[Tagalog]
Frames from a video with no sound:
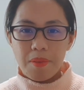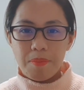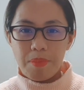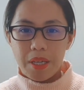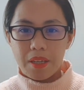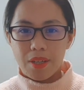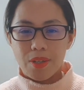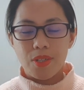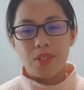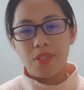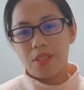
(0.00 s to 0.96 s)

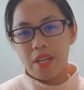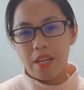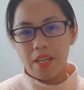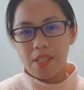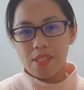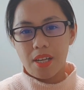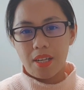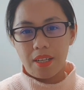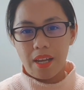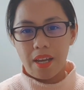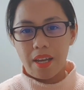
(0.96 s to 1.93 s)
because today is
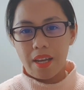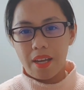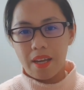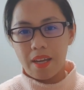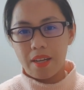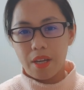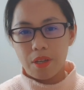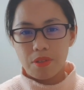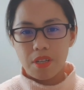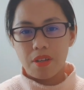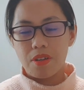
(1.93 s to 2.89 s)
Sunday and I
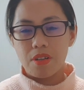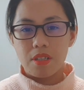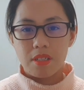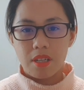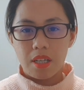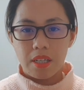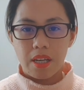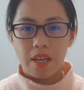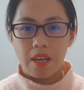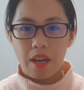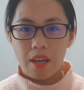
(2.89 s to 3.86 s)
consider
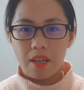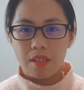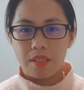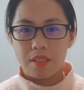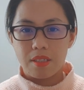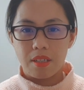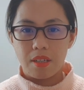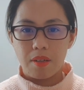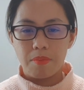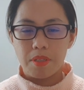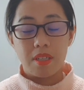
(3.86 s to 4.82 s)
Sunday as
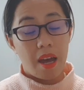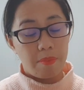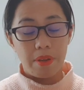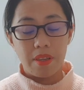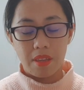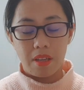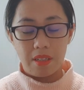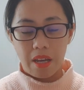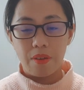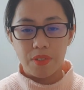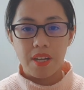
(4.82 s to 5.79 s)
um, a Sabbath, a
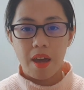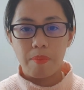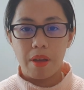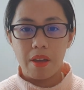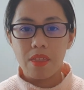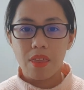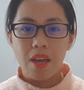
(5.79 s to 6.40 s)
day of Sabbath.